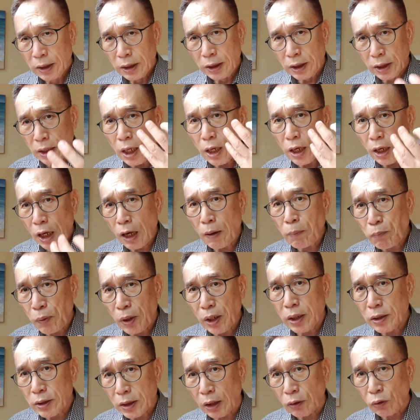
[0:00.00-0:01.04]
이게
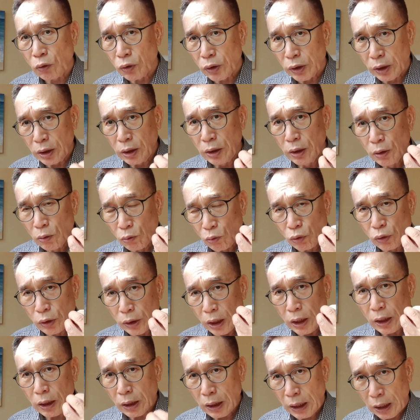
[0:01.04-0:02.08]
합화의 작용이
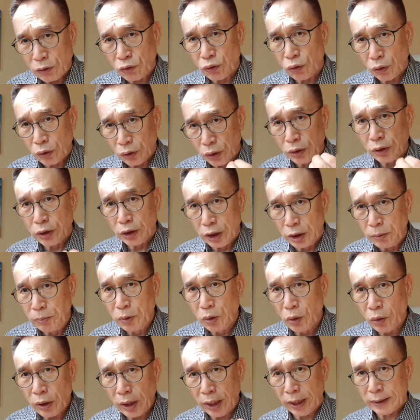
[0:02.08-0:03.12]
우리가 가지고 있는
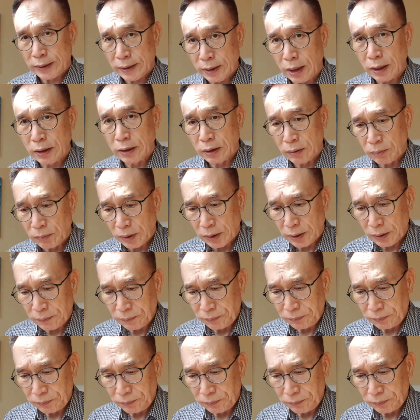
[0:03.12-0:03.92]
의미로 해석하는 겁니다.